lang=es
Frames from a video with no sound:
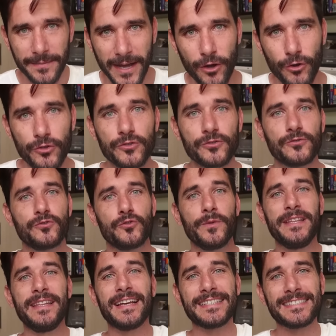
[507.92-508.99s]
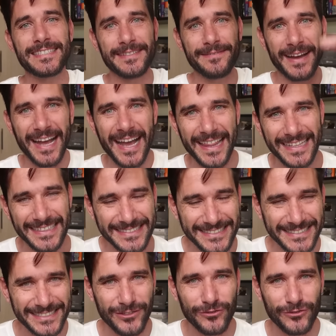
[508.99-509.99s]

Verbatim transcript: y bajos, subidas y bajadas,